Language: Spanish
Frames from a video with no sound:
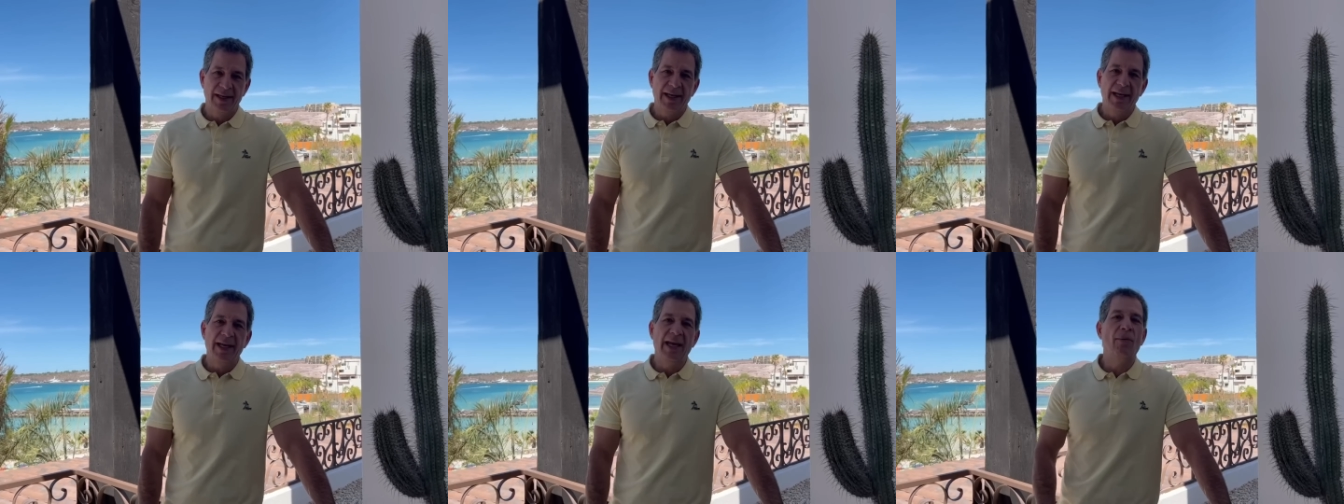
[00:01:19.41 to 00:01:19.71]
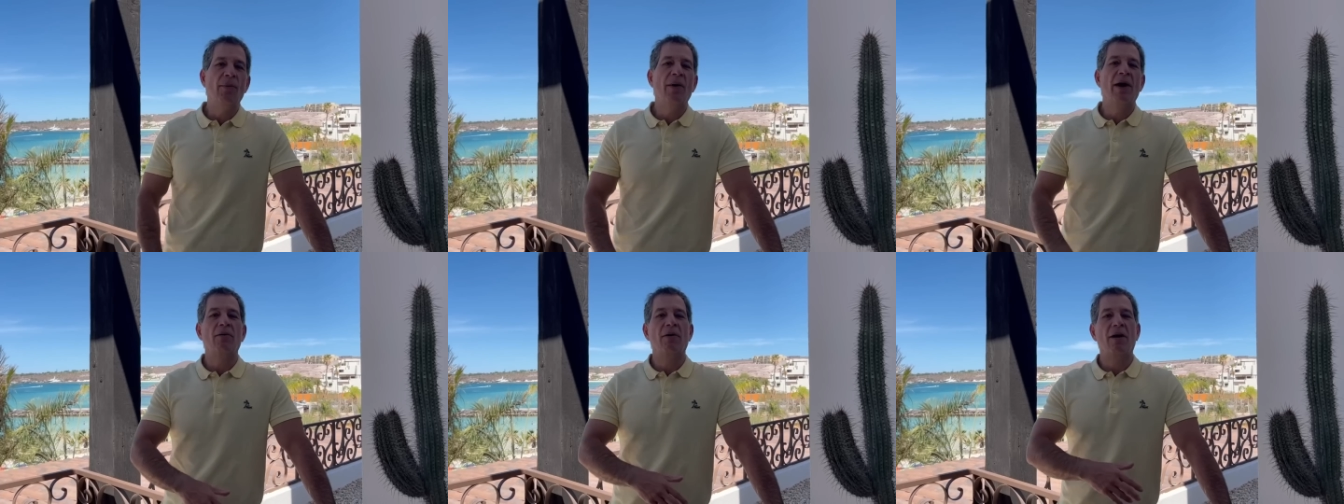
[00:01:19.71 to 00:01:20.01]
Y
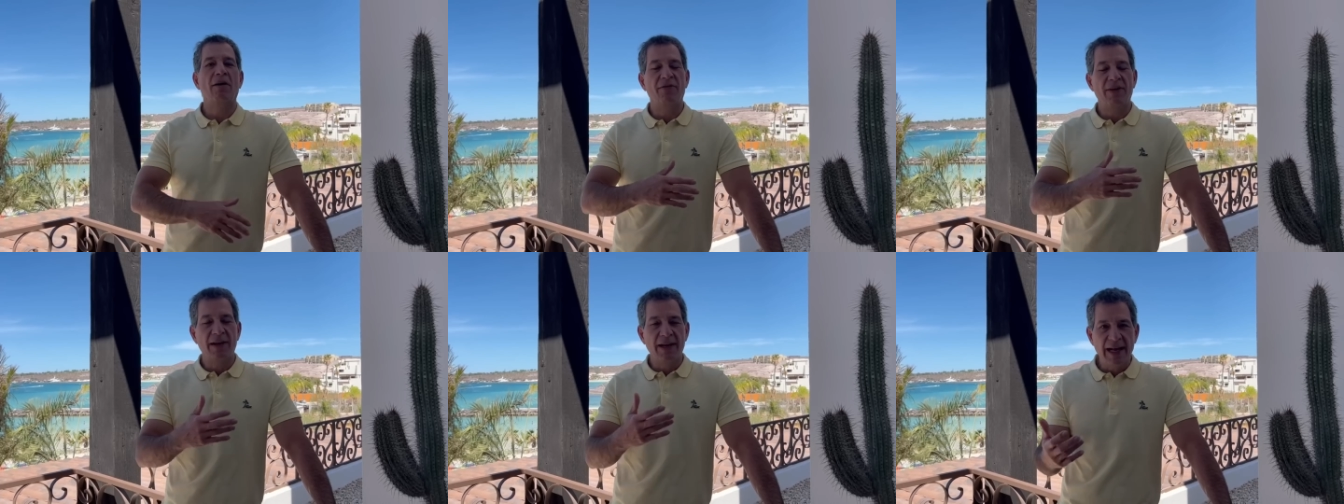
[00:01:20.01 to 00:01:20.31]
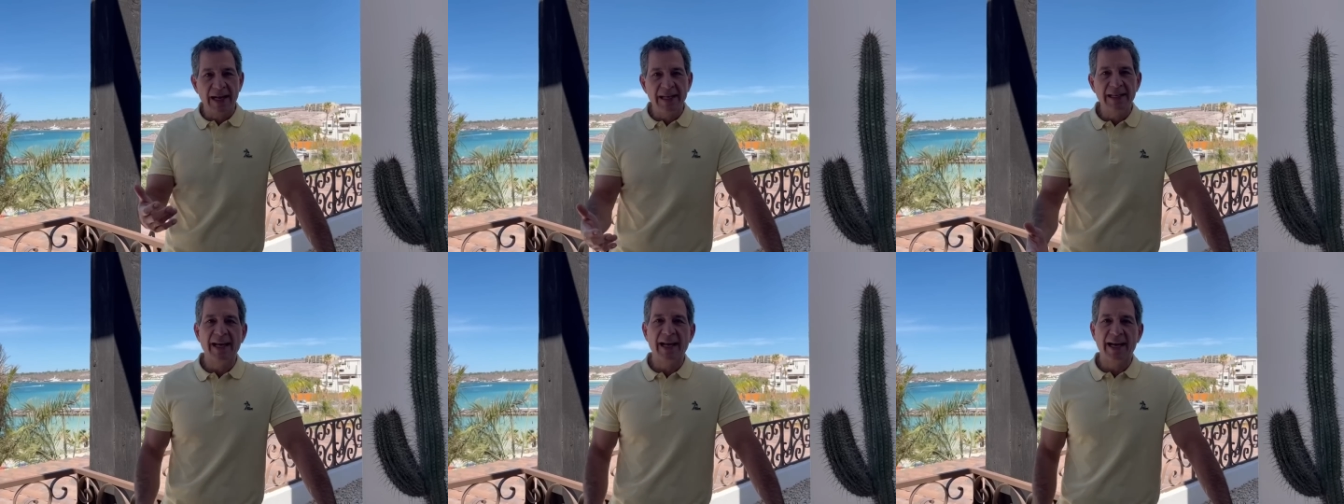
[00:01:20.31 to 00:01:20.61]
bueno, al
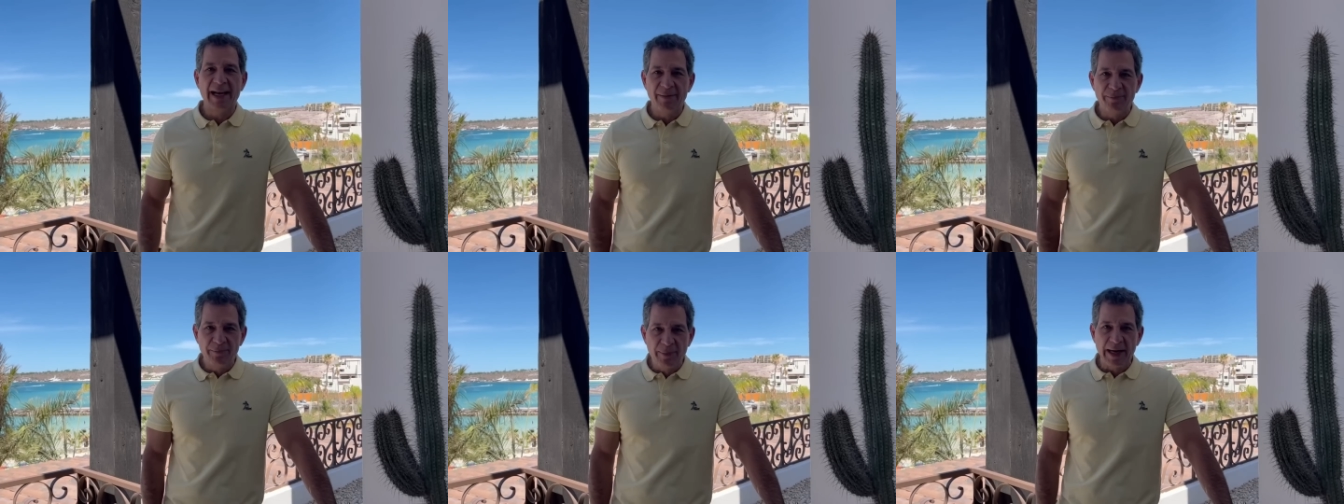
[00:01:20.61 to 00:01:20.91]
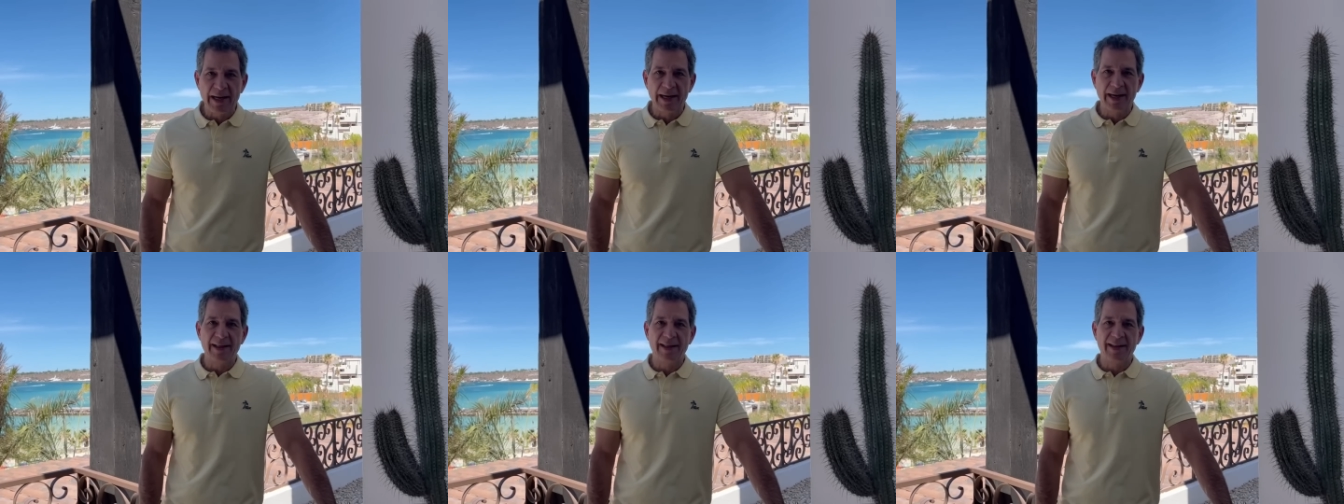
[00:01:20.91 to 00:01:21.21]
final llega el
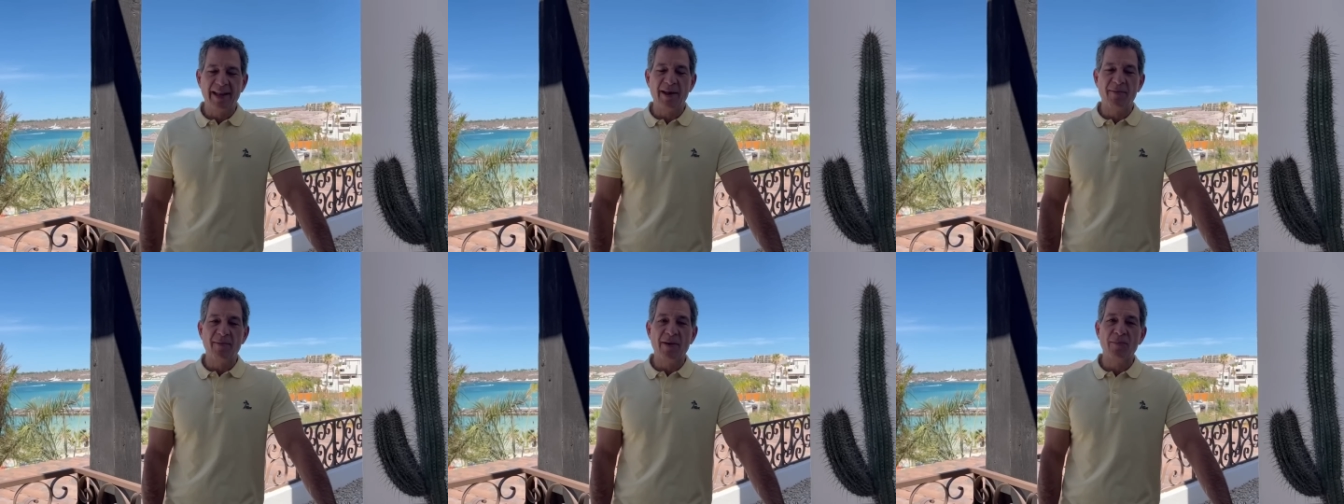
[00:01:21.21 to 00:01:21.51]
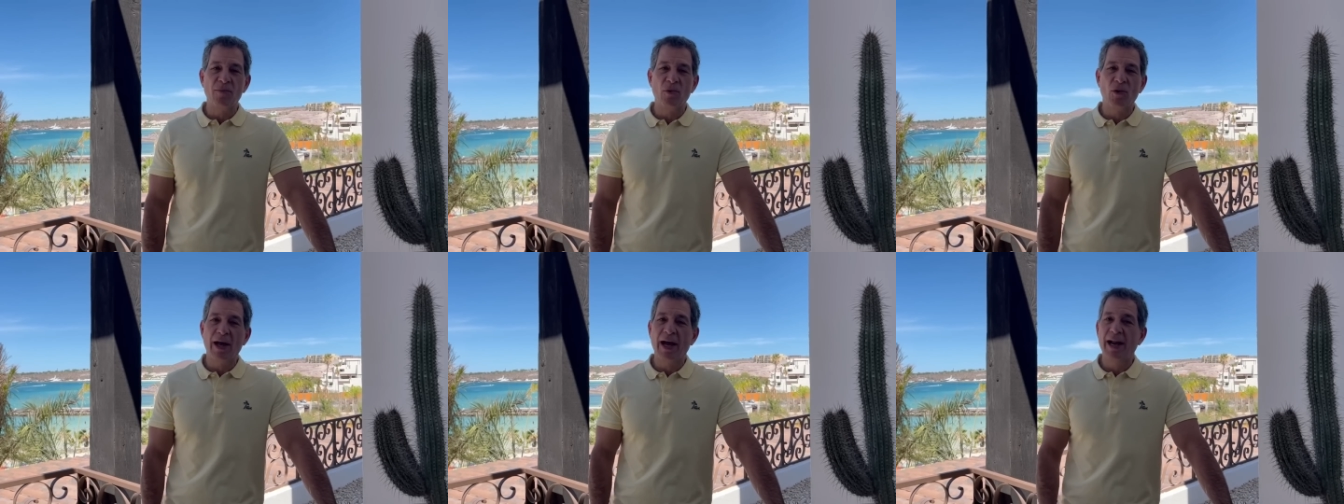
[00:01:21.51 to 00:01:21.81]
penalti de Iván
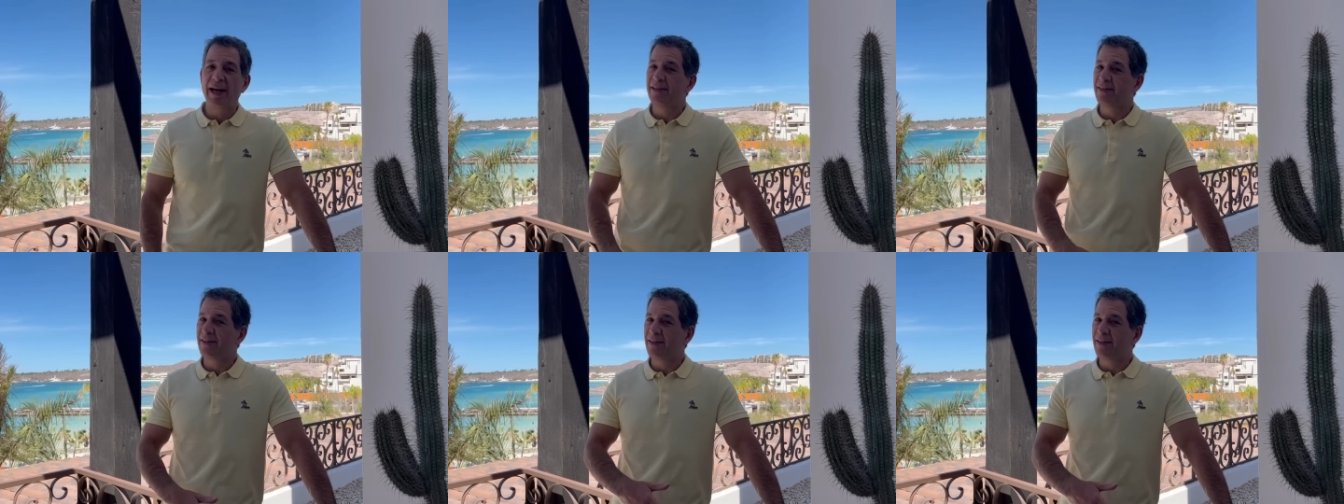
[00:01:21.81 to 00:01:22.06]
Morales,